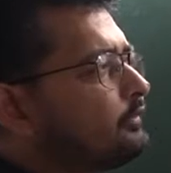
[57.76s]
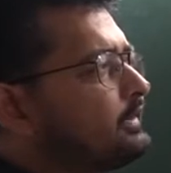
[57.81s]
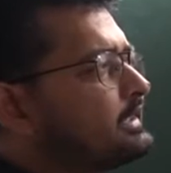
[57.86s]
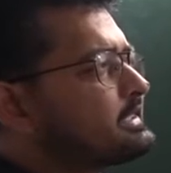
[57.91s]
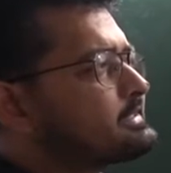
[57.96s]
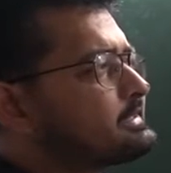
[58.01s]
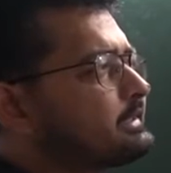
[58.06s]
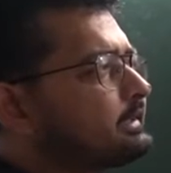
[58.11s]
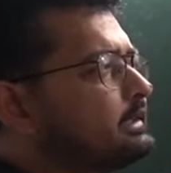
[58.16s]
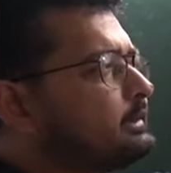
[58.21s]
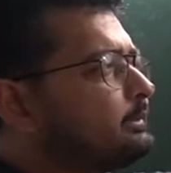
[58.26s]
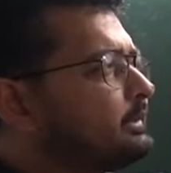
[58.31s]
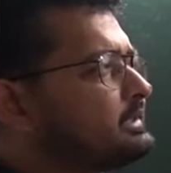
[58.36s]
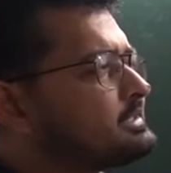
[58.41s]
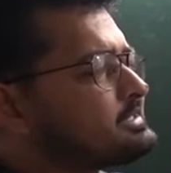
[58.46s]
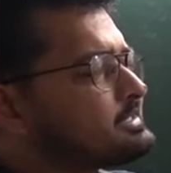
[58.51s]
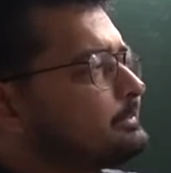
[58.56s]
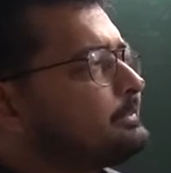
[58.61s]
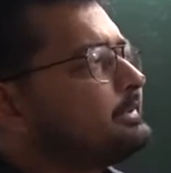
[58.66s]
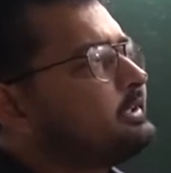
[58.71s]
बेसिकली वट
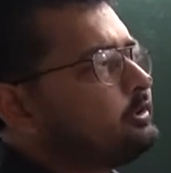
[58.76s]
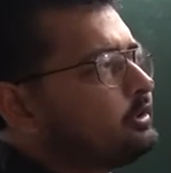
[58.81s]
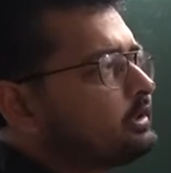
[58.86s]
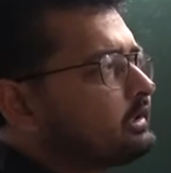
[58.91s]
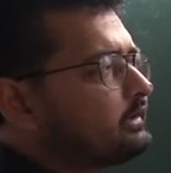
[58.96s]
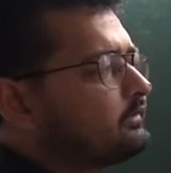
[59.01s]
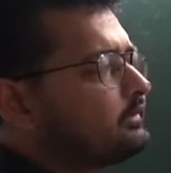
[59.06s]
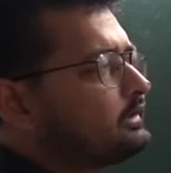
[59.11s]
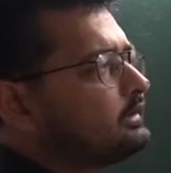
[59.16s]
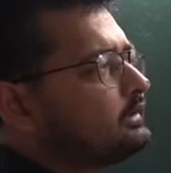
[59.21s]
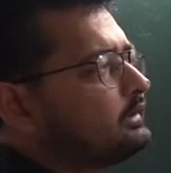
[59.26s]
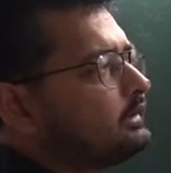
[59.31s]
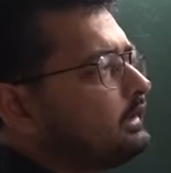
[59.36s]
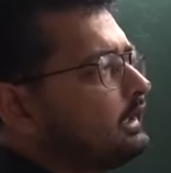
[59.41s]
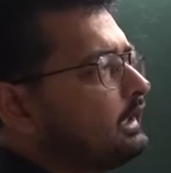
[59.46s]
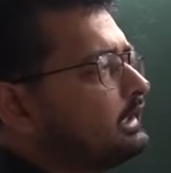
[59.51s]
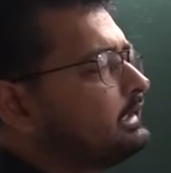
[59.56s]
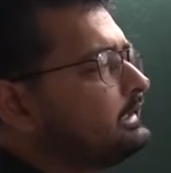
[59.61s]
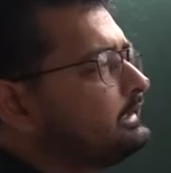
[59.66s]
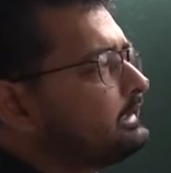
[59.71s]
इज हैपनिंग योर गिवन
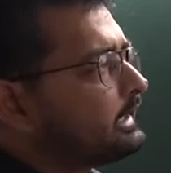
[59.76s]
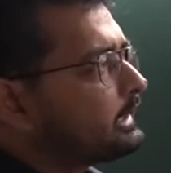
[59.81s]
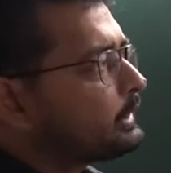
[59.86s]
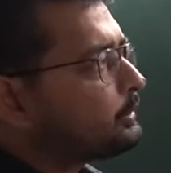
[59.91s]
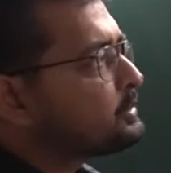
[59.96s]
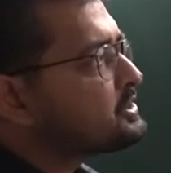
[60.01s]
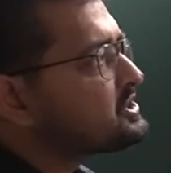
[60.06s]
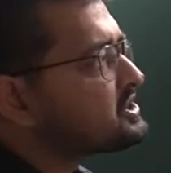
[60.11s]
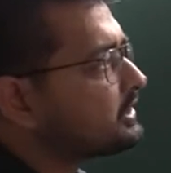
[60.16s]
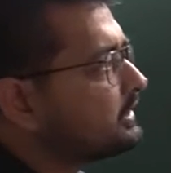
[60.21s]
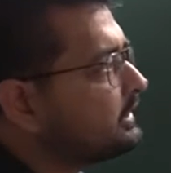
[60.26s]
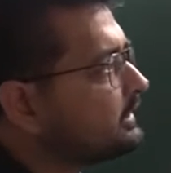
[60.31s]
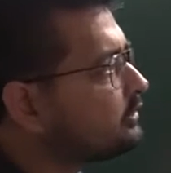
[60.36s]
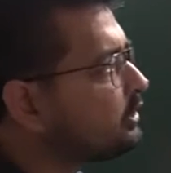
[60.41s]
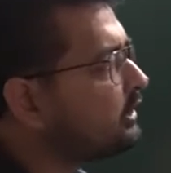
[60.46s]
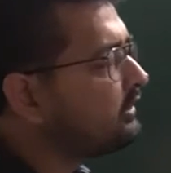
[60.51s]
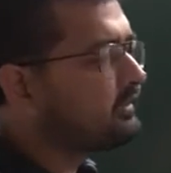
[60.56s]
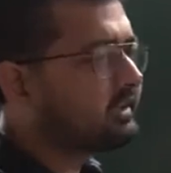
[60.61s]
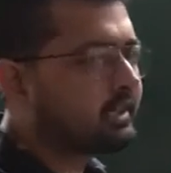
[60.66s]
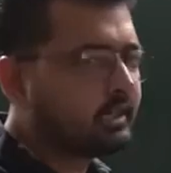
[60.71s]
अ लीनियर इक्वेशन इन
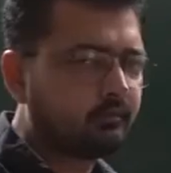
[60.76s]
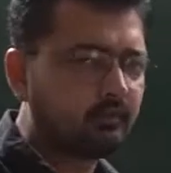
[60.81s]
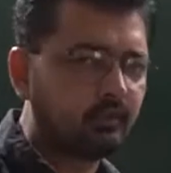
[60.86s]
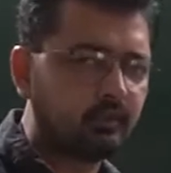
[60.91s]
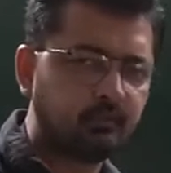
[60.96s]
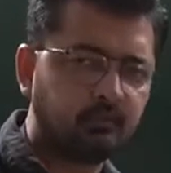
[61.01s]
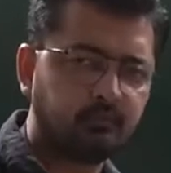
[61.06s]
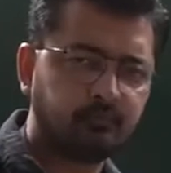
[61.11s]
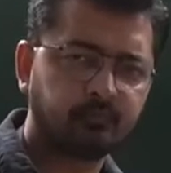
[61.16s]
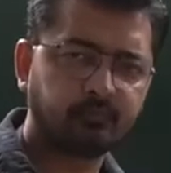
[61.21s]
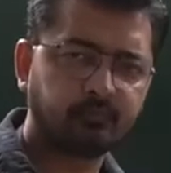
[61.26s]
थ्री वेरिएबल